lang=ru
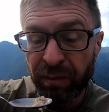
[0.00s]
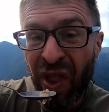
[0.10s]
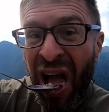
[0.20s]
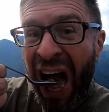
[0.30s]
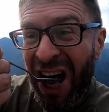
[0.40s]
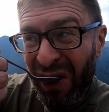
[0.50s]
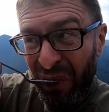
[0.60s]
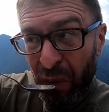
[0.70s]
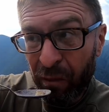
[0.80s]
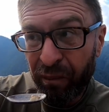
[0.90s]

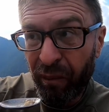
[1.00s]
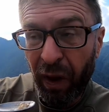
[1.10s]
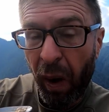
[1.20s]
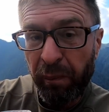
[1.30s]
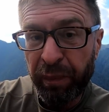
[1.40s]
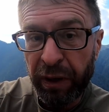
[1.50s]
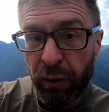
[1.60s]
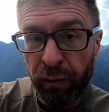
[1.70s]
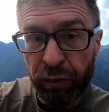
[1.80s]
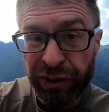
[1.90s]
съедобной.
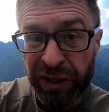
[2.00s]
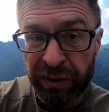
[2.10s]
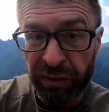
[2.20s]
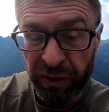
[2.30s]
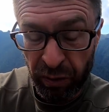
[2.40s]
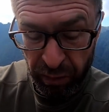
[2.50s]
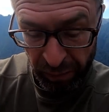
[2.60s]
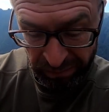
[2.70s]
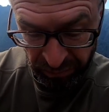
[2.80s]
Перловку с детства не люблю.